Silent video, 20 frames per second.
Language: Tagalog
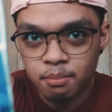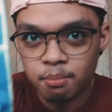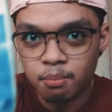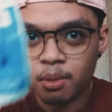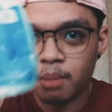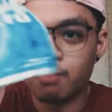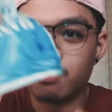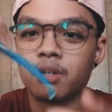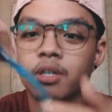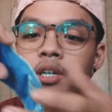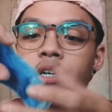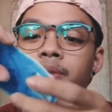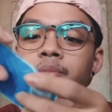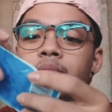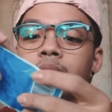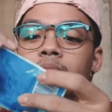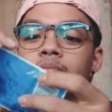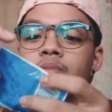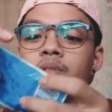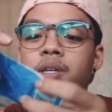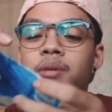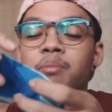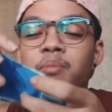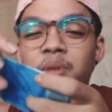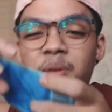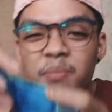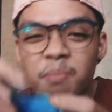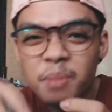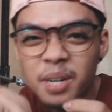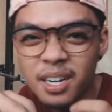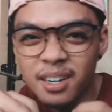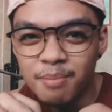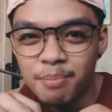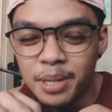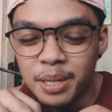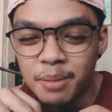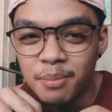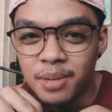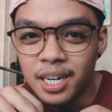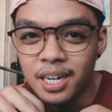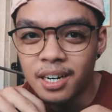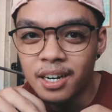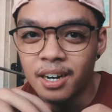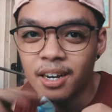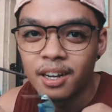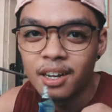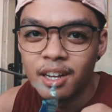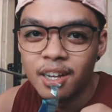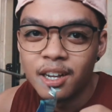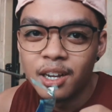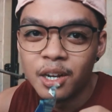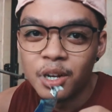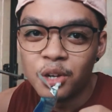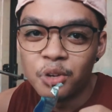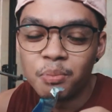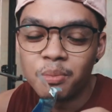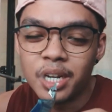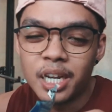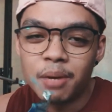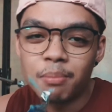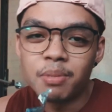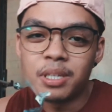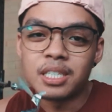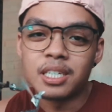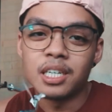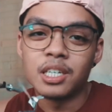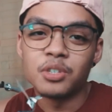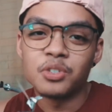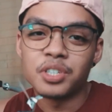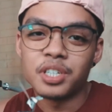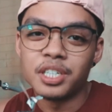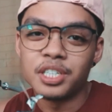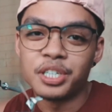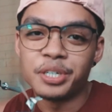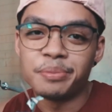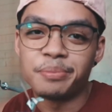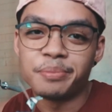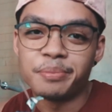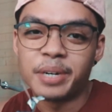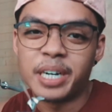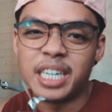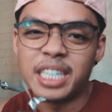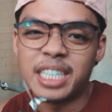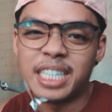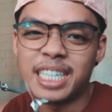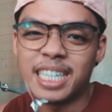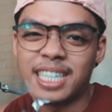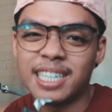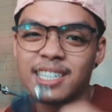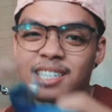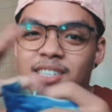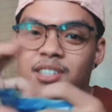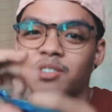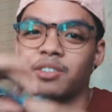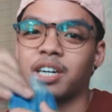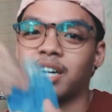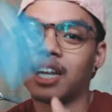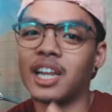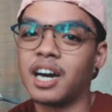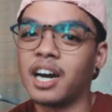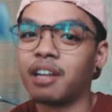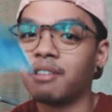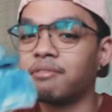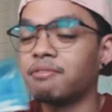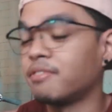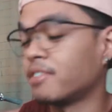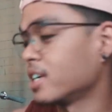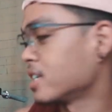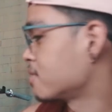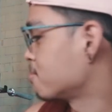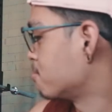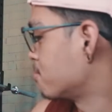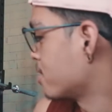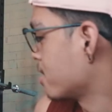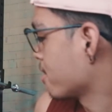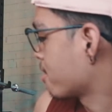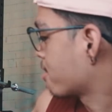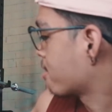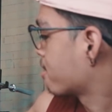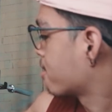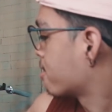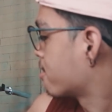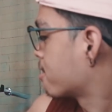bubble gum, syempre pag may mga lumalapit sa inyo sa gym, mga chicks, so kailangan fresh breath.